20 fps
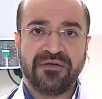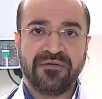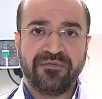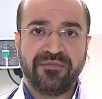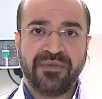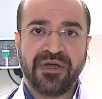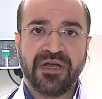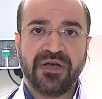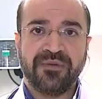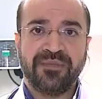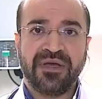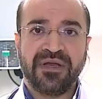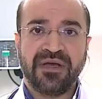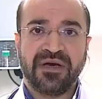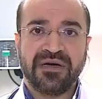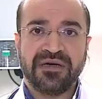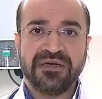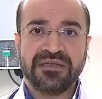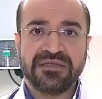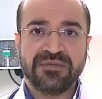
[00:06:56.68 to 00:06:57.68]
beraber
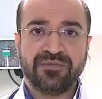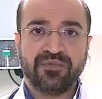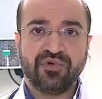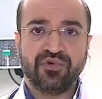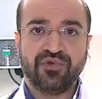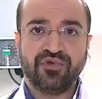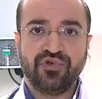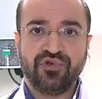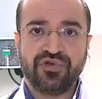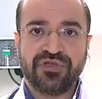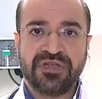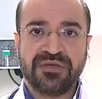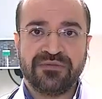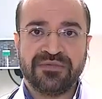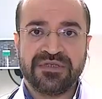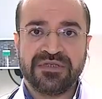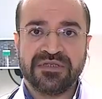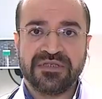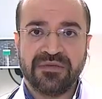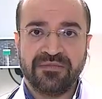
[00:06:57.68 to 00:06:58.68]
ağız, burun, yüz
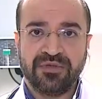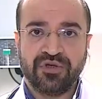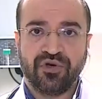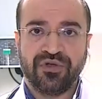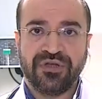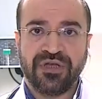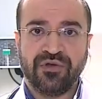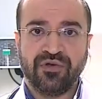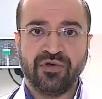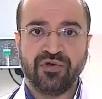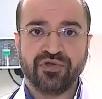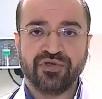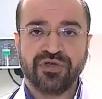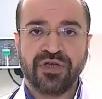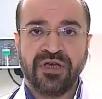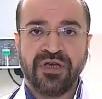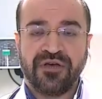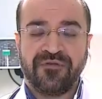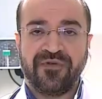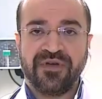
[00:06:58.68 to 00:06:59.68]
temizliğini tabii ki öneriyoruz.
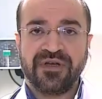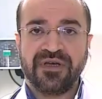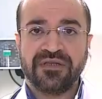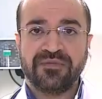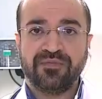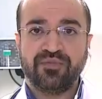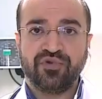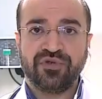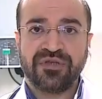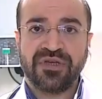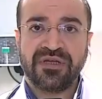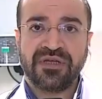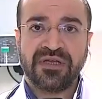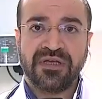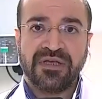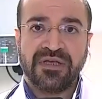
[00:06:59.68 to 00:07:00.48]
Fakat burada